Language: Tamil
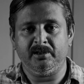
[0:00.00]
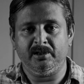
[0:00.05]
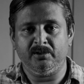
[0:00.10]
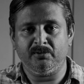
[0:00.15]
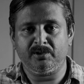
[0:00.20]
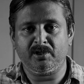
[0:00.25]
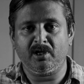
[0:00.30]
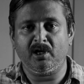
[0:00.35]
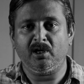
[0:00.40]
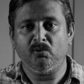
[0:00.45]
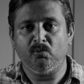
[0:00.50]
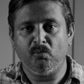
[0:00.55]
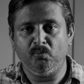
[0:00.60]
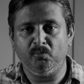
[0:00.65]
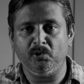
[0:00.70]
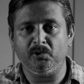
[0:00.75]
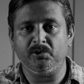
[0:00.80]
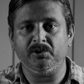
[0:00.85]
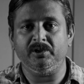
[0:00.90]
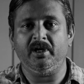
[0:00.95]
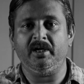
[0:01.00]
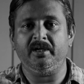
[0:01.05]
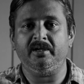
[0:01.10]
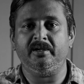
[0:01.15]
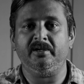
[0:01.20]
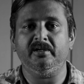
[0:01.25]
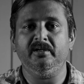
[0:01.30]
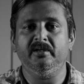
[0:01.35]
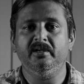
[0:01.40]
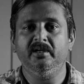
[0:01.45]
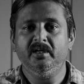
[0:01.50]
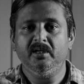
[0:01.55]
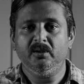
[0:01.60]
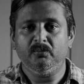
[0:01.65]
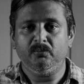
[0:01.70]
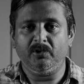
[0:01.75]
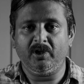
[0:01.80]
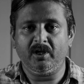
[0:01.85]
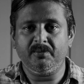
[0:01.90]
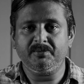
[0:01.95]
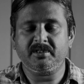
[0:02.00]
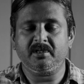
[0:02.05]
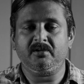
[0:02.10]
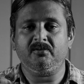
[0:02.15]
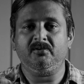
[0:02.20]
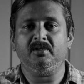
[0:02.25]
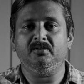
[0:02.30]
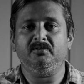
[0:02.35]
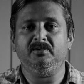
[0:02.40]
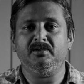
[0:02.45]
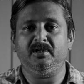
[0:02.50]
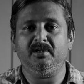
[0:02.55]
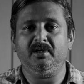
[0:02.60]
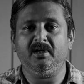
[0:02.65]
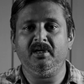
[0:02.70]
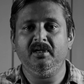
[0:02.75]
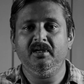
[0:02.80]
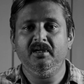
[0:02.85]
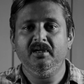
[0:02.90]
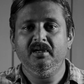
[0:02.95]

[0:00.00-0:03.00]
இருபத்தி நாலு ஒம்பது அன்று முதலமைச்சர் அவங்க வந்தோன்னா